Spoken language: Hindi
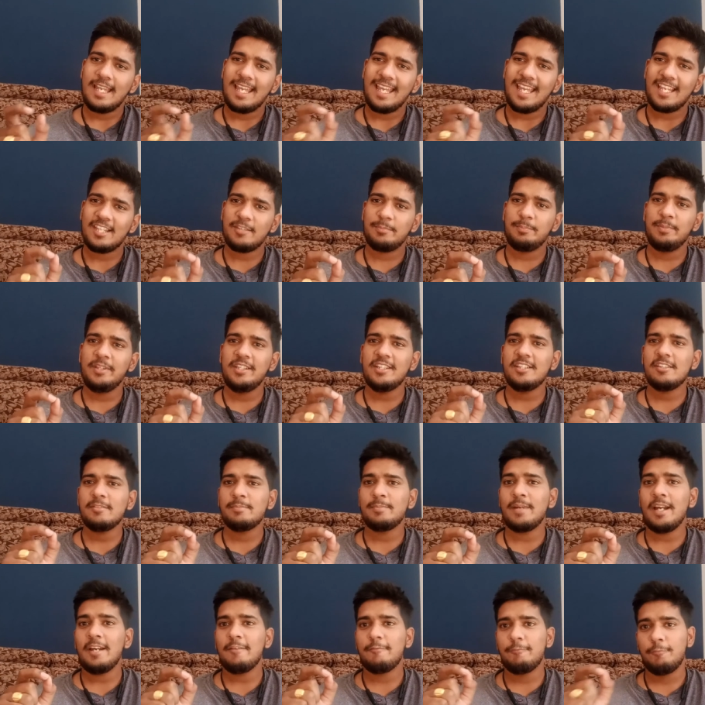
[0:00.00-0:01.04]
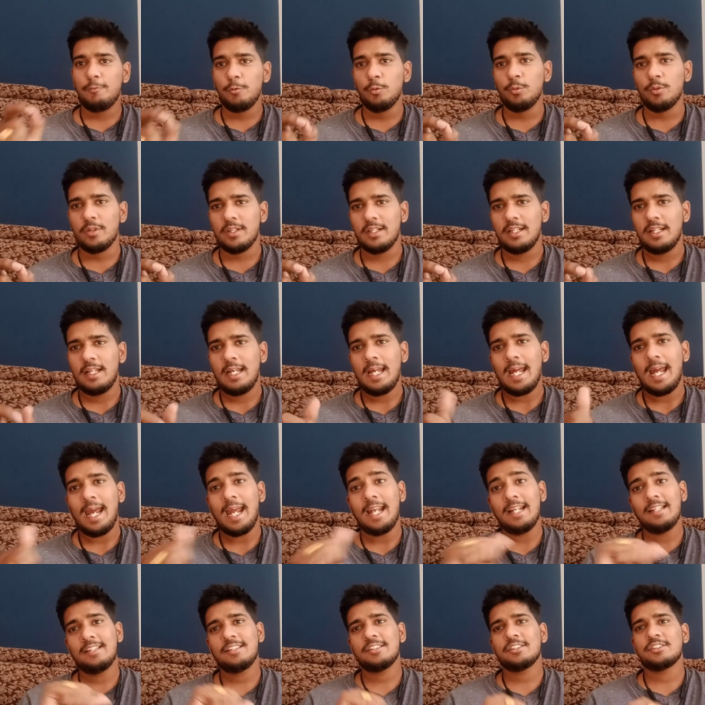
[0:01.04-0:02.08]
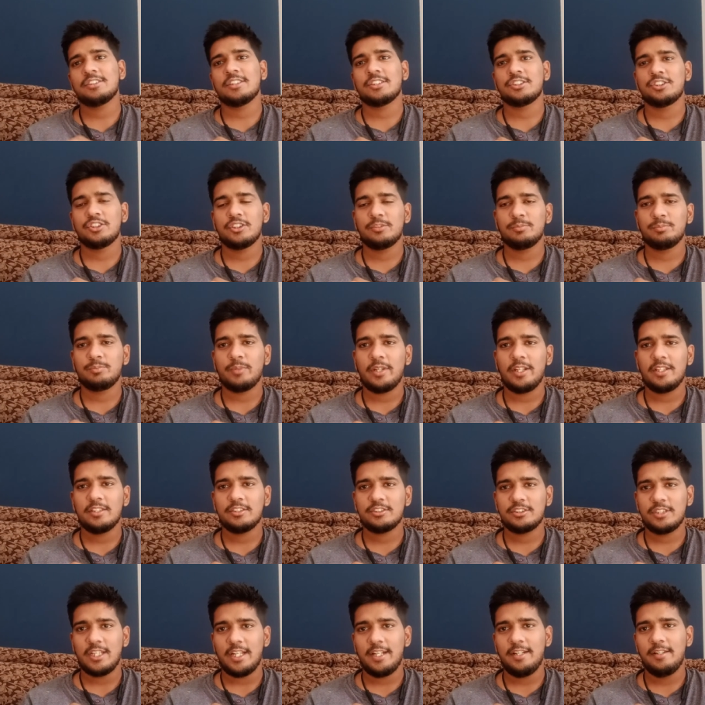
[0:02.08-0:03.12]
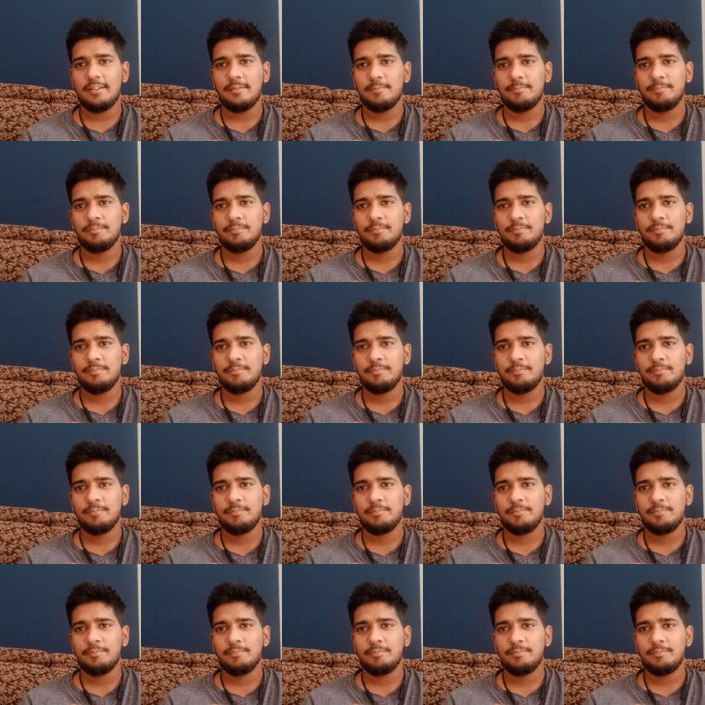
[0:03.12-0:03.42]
एक्सपीरियंस बाय फ्लूड एट द सक्शन साइड